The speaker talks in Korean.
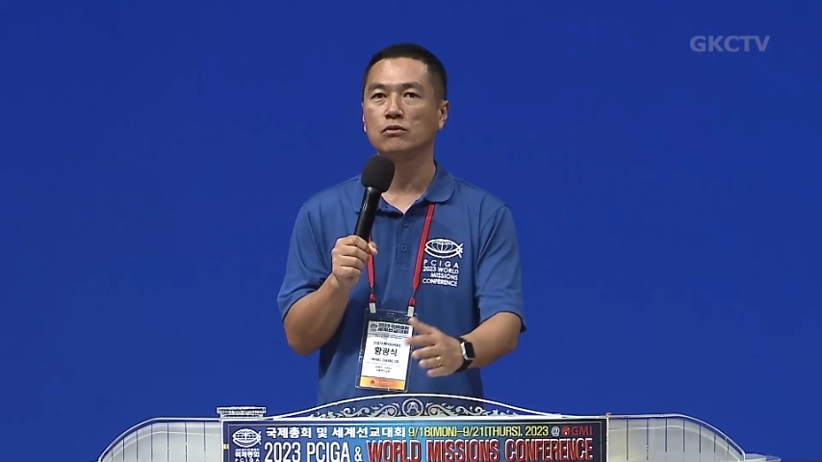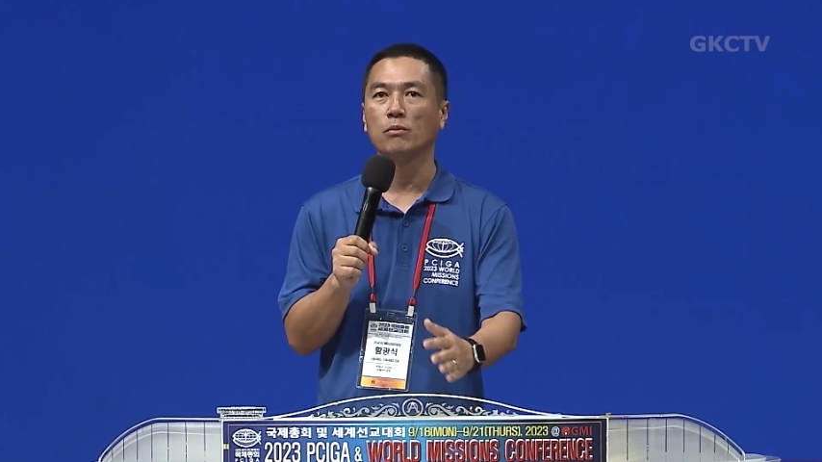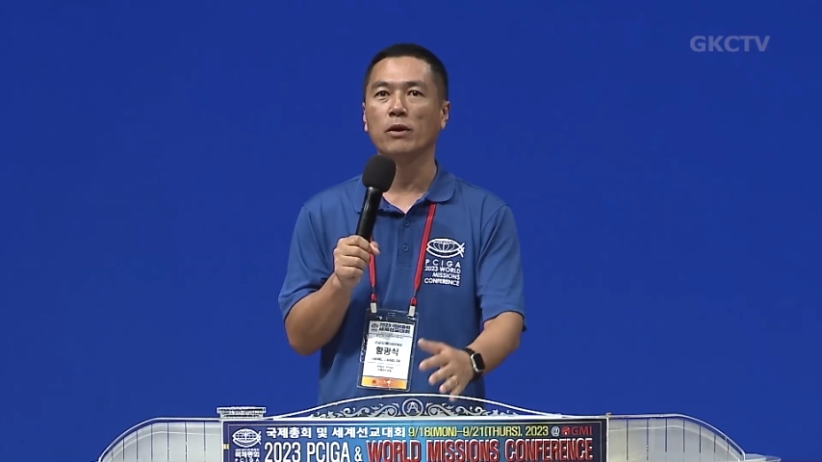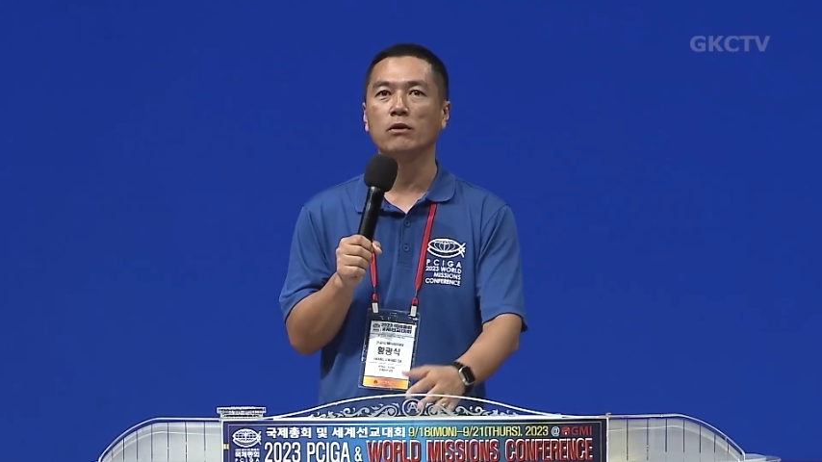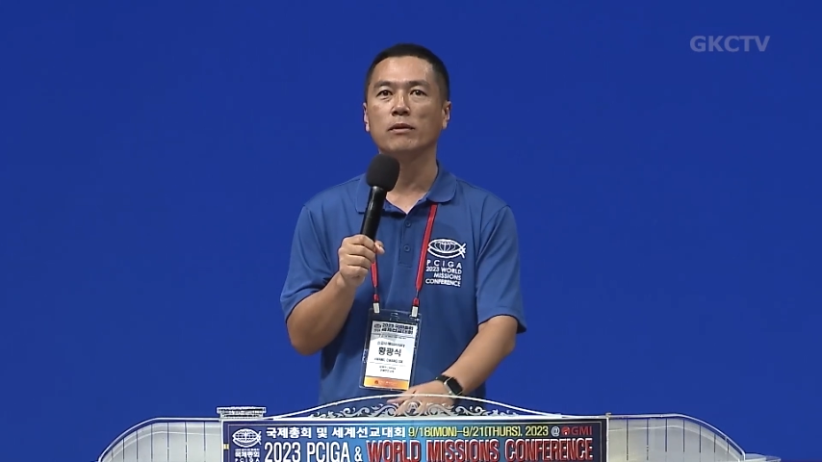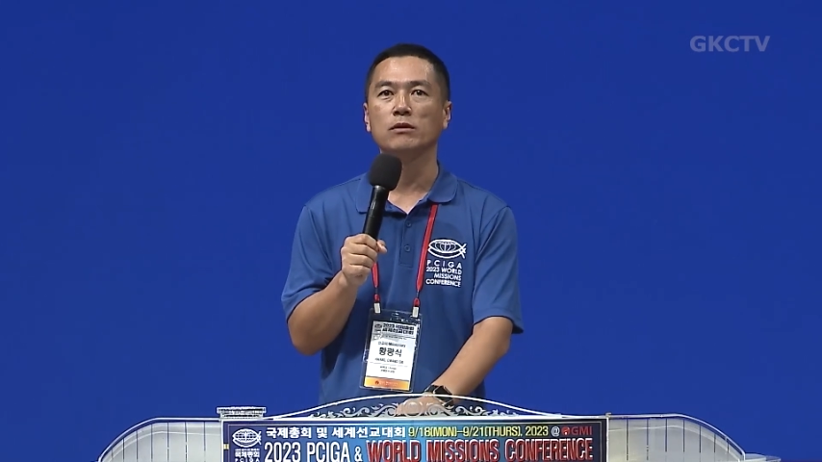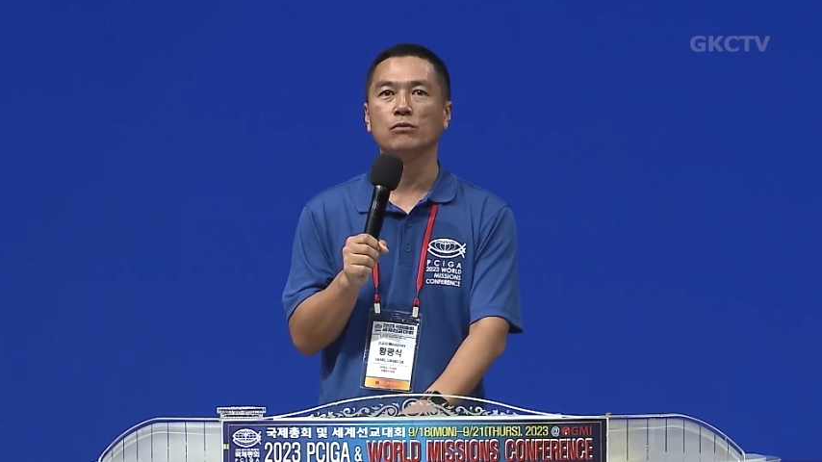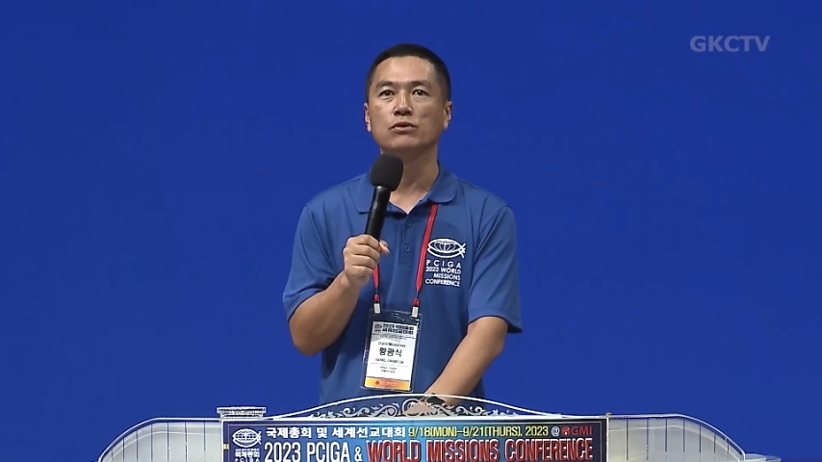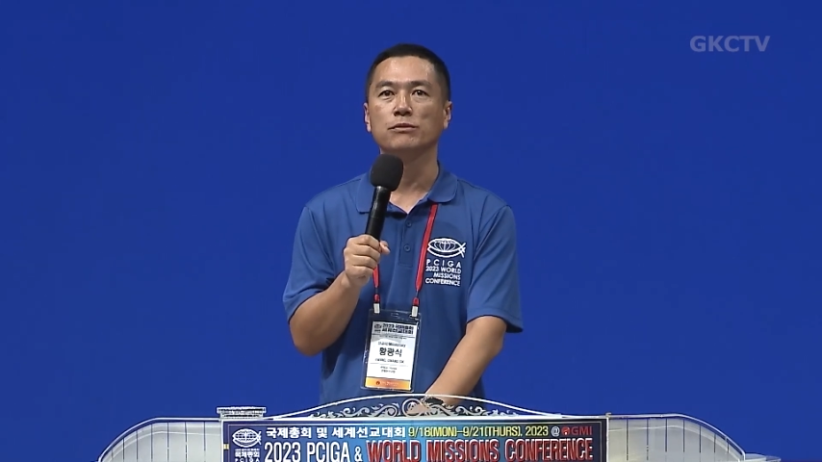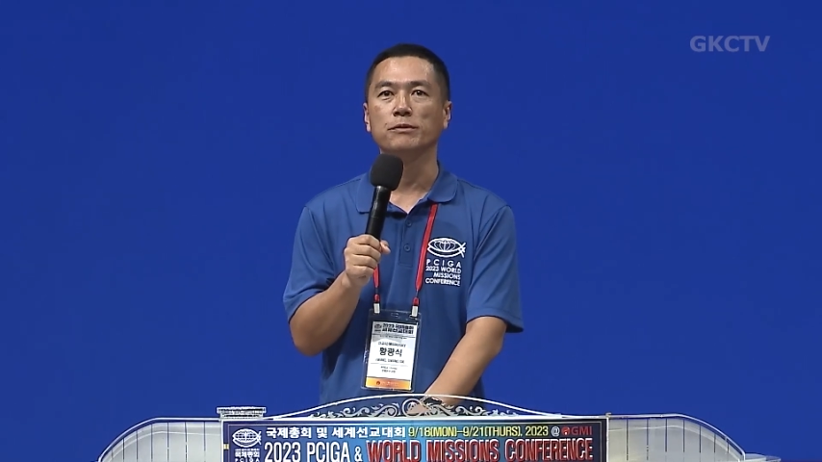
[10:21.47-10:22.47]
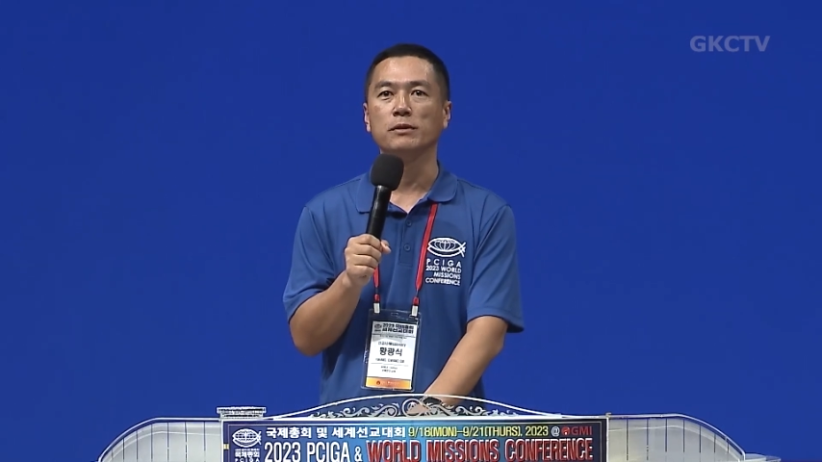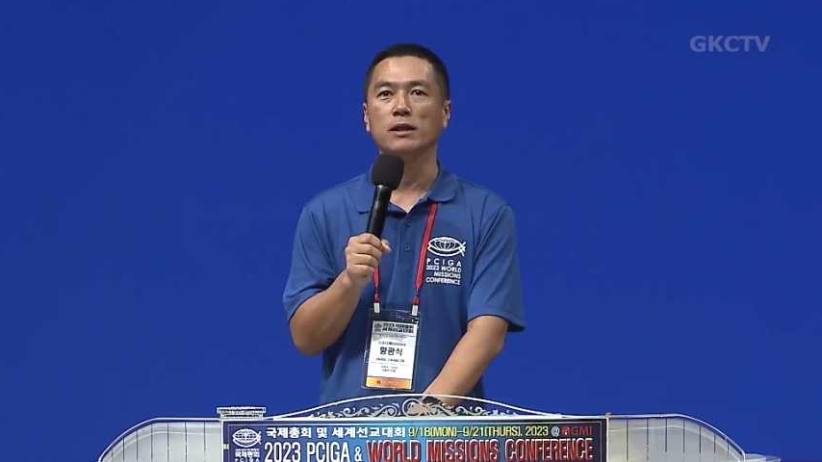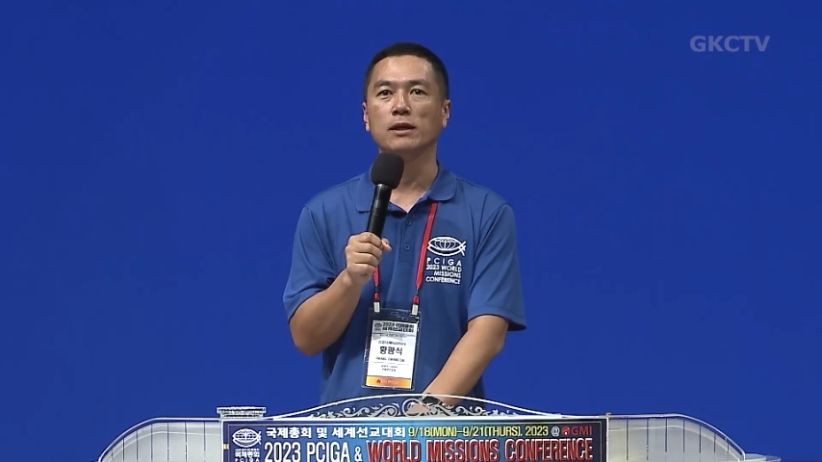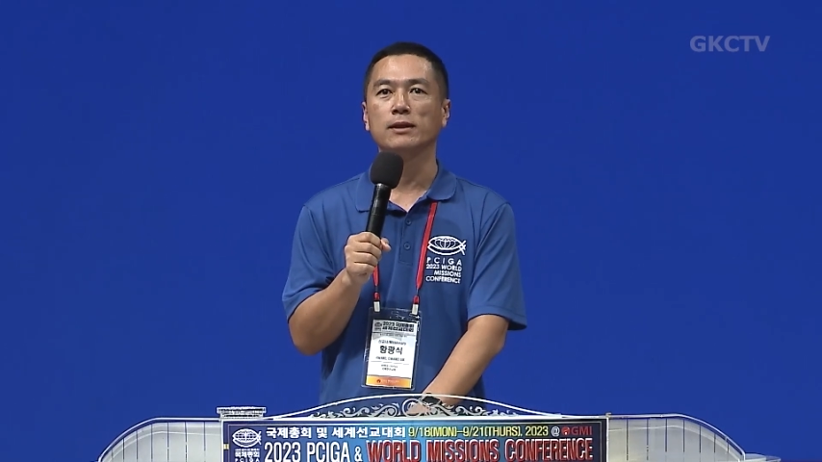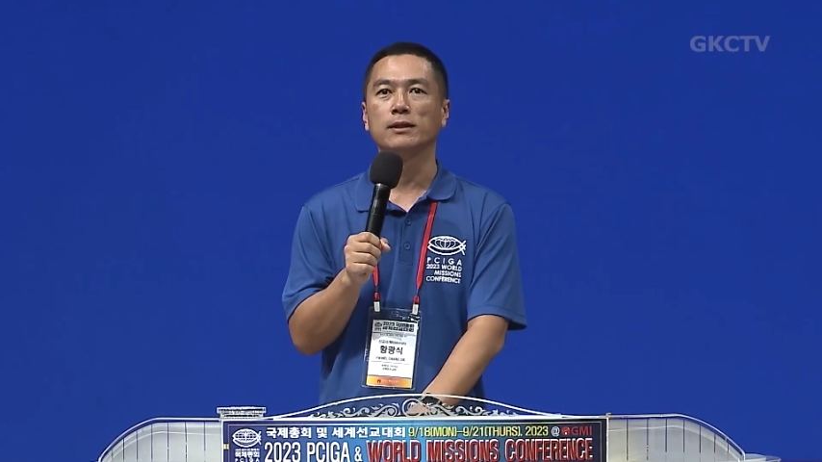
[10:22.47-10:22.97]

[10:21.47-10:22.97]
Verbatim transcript: 또 배급하는 모습입니다.